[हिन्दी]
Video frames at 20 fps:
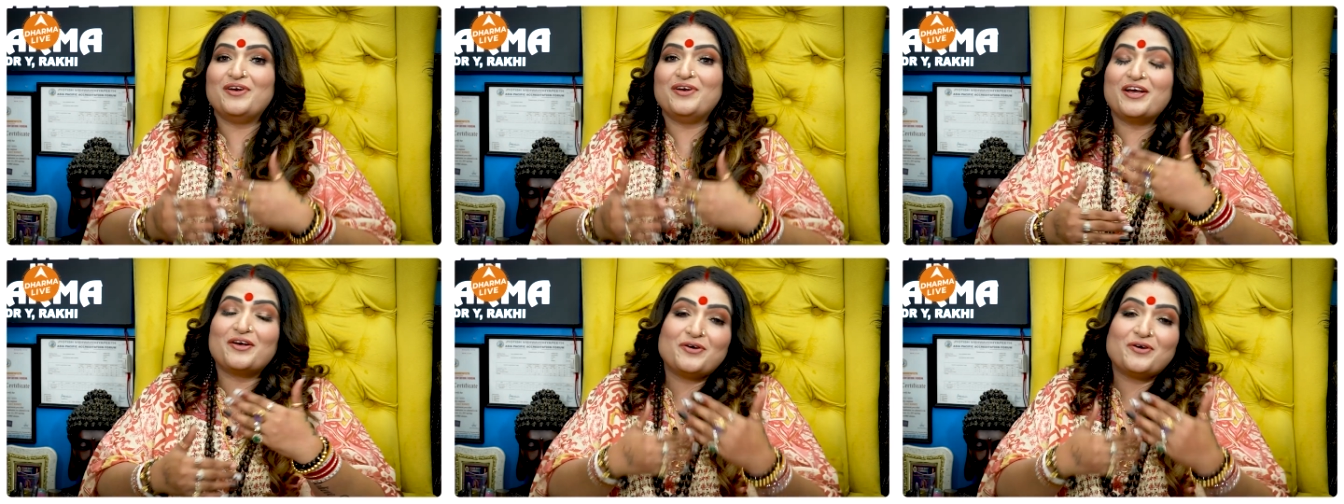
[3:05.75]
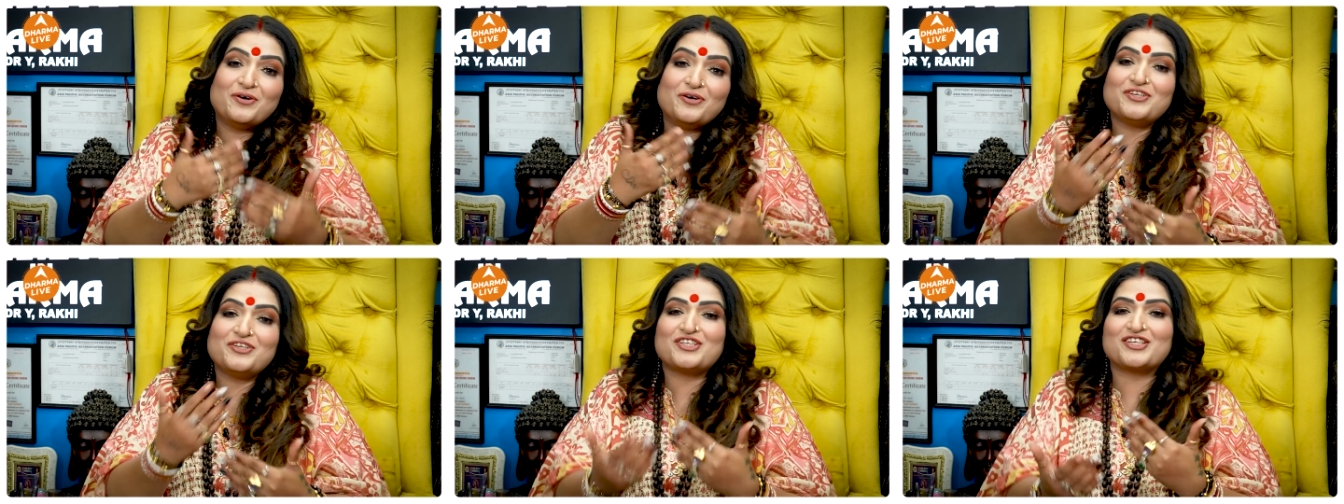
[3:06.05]
उन्हें
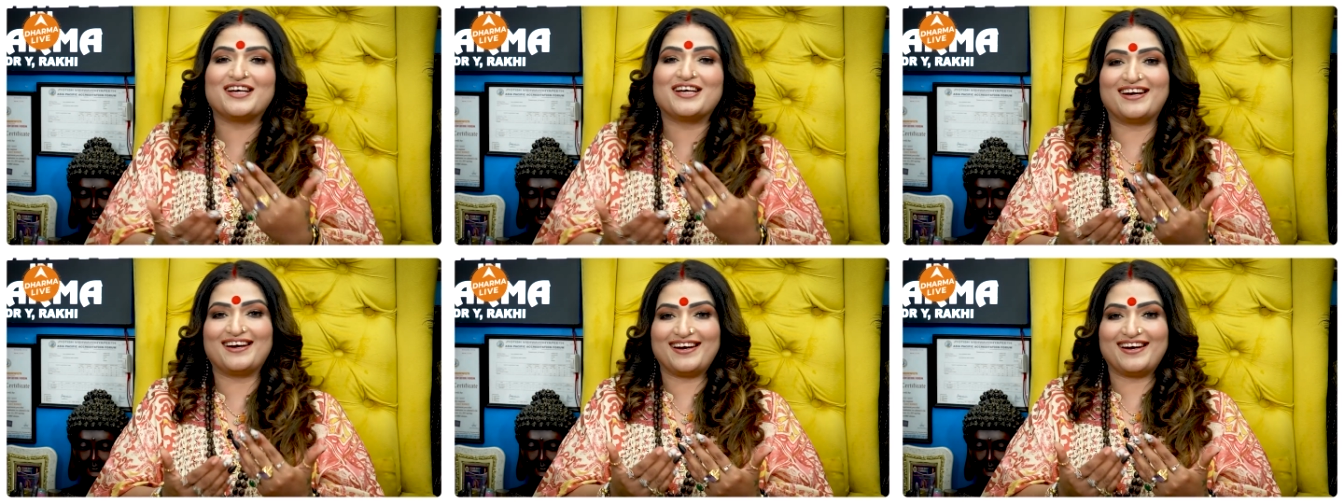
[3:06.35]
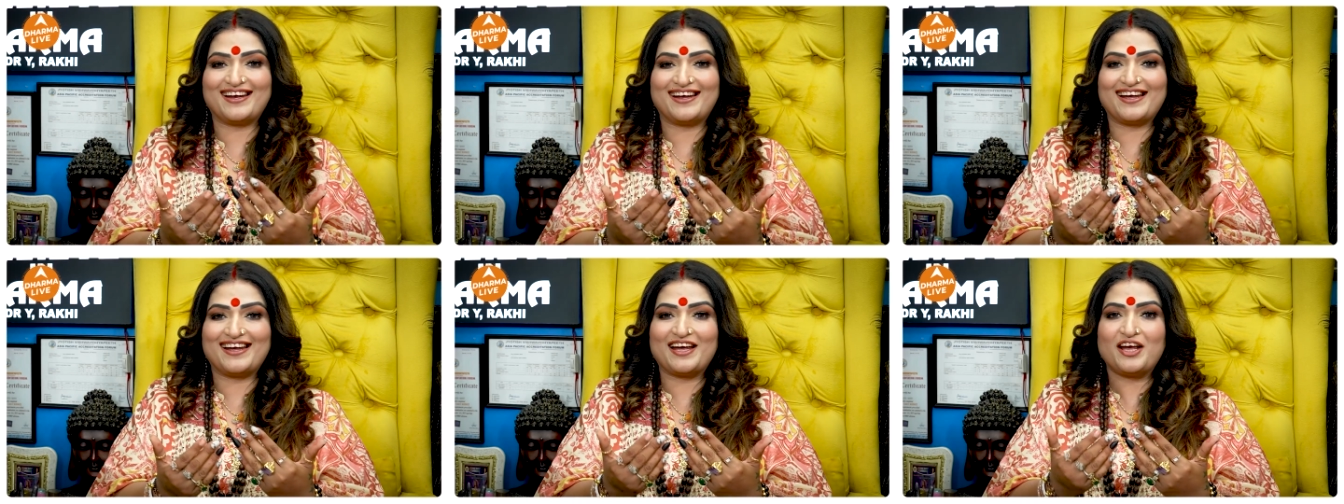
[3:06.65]
खुश कर रहे
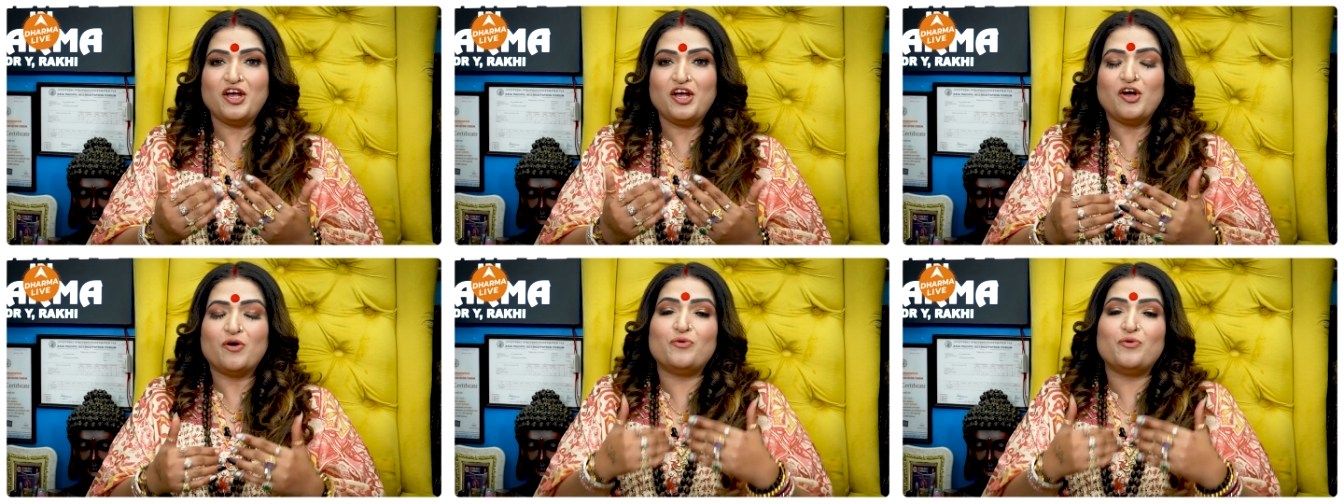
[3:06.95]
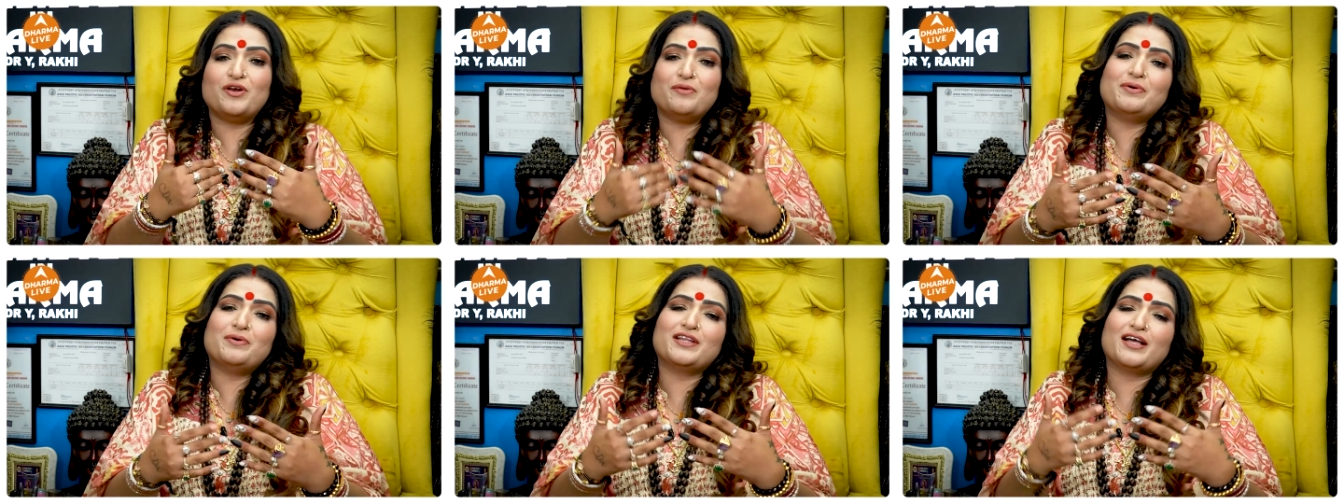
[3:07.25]
हैं
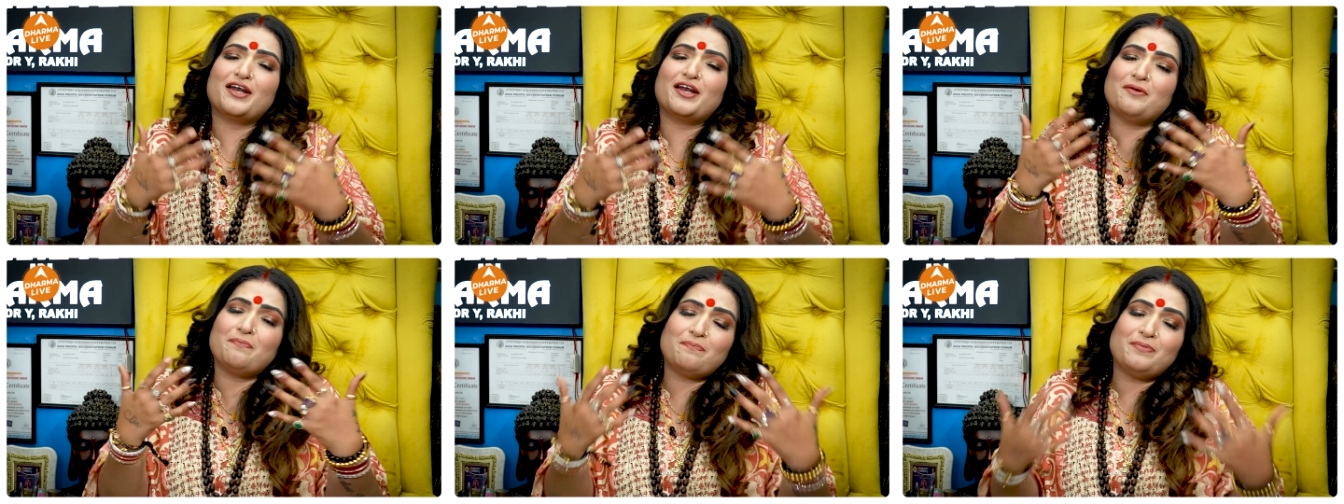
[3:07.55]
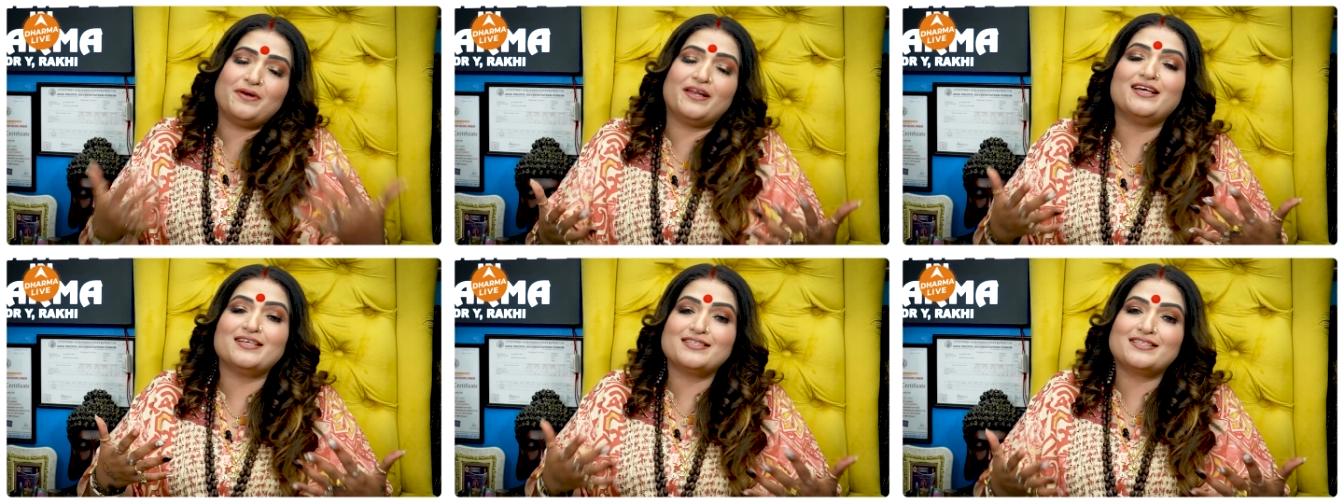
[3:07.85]
उन्हें बता रहे
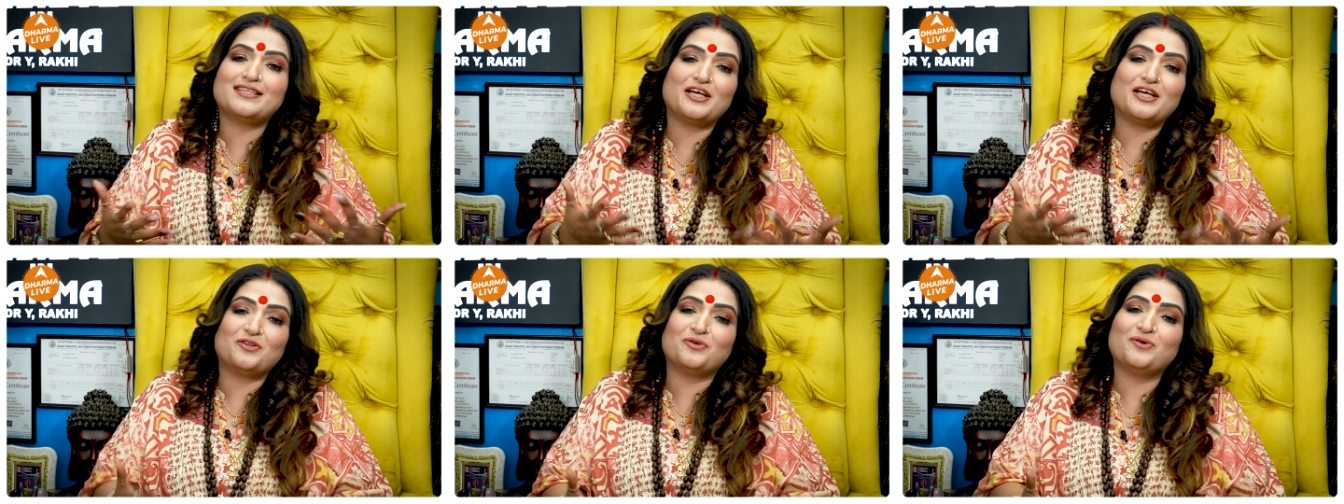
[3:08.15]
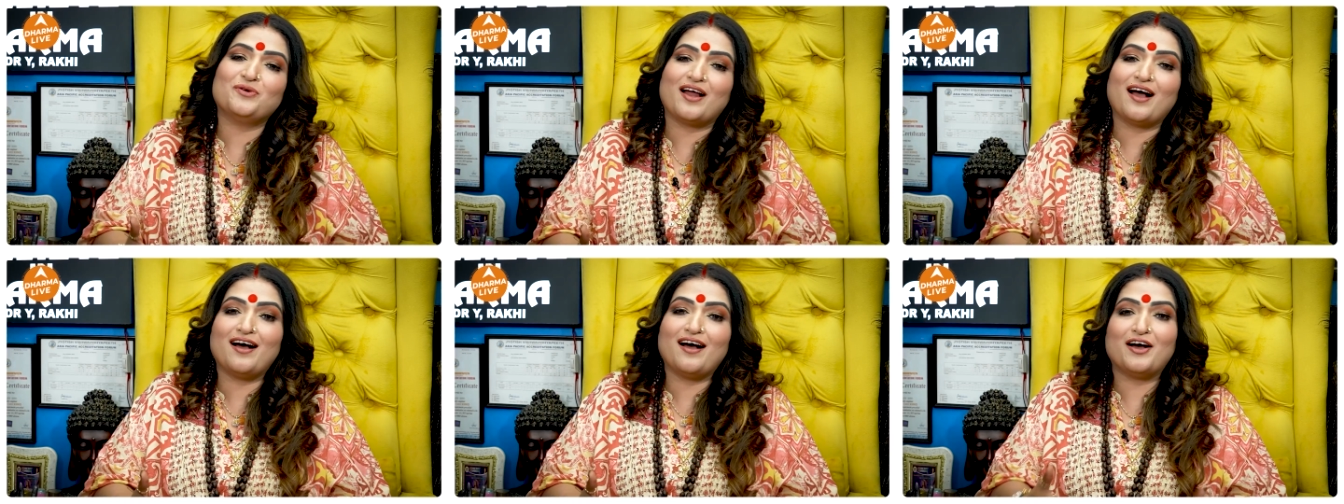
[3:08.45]
प्लीज दे दो
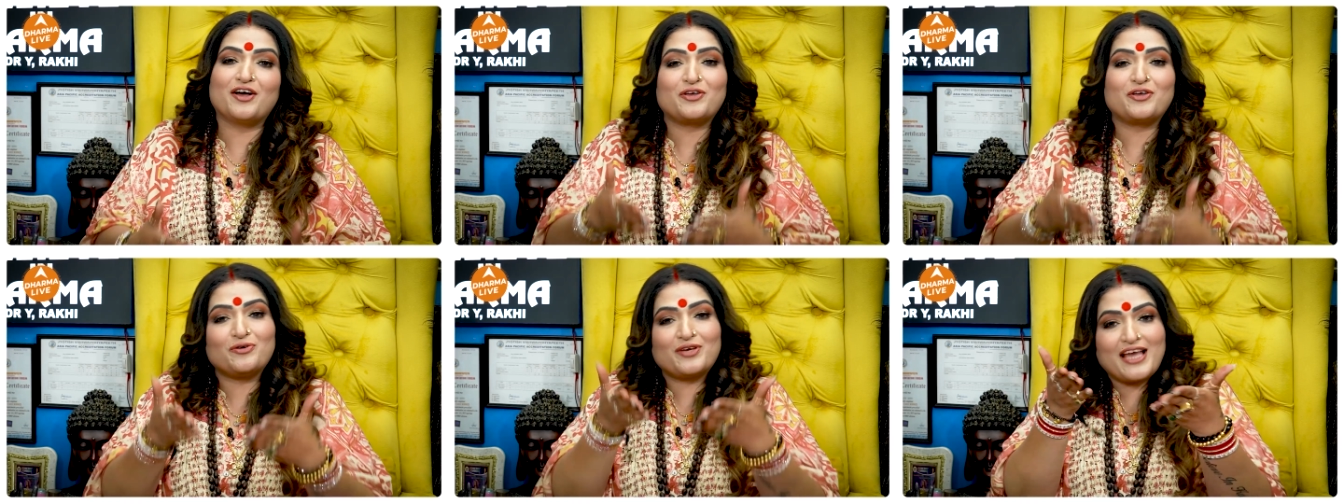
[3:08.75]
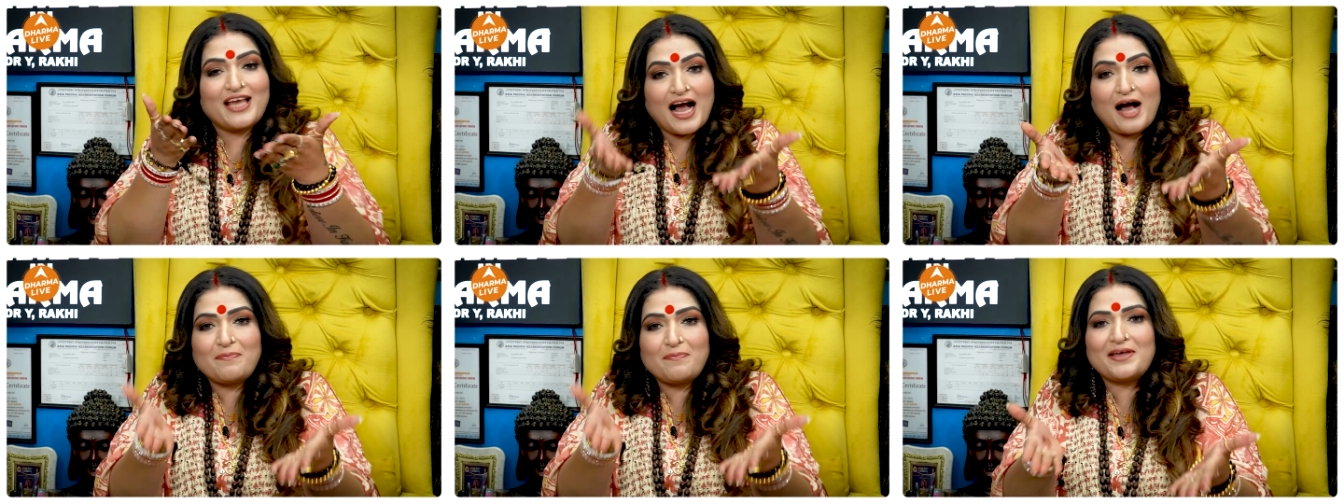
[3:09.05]
ना क्योंकि
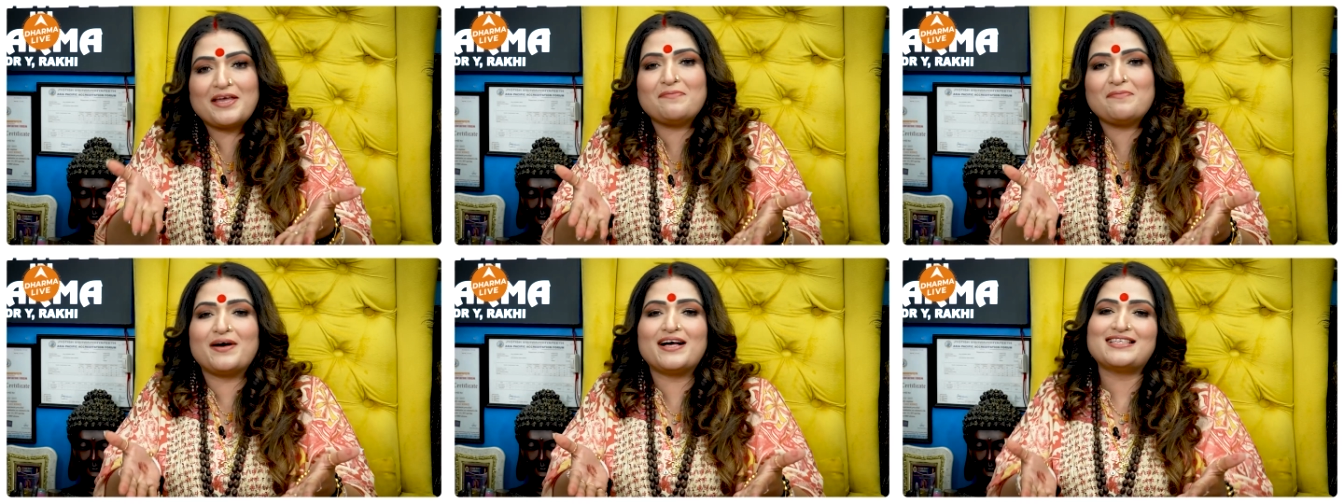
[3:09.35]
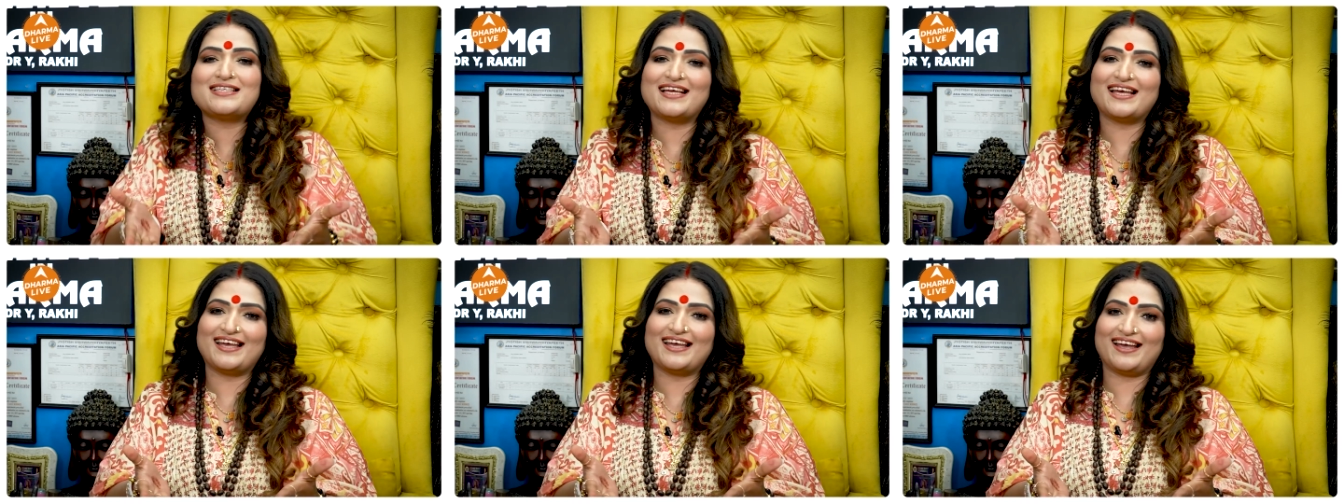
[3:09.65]
आप ही के
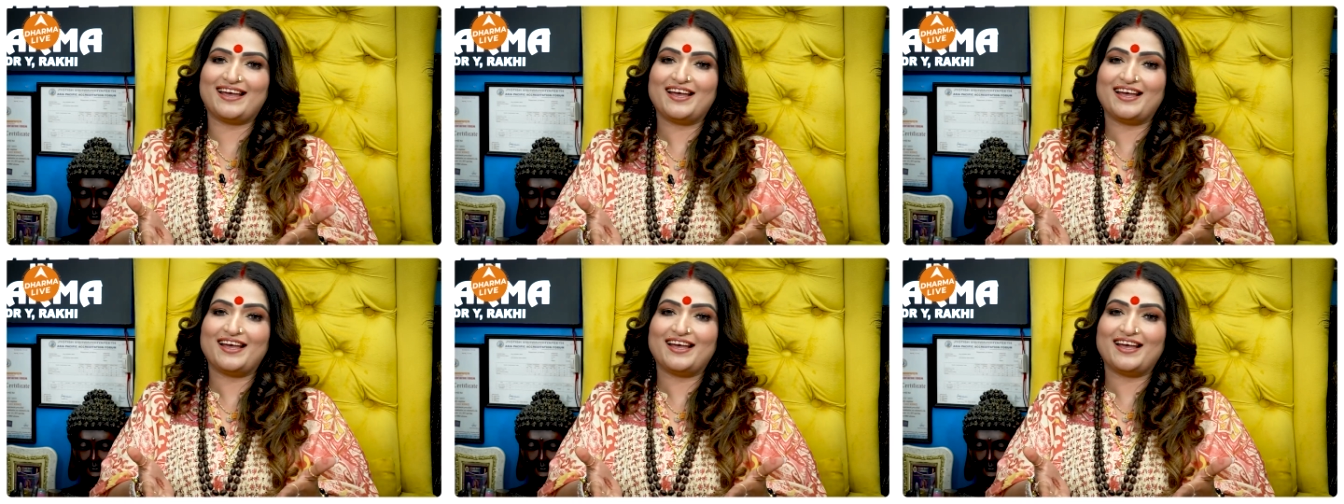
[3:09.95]
पास है ये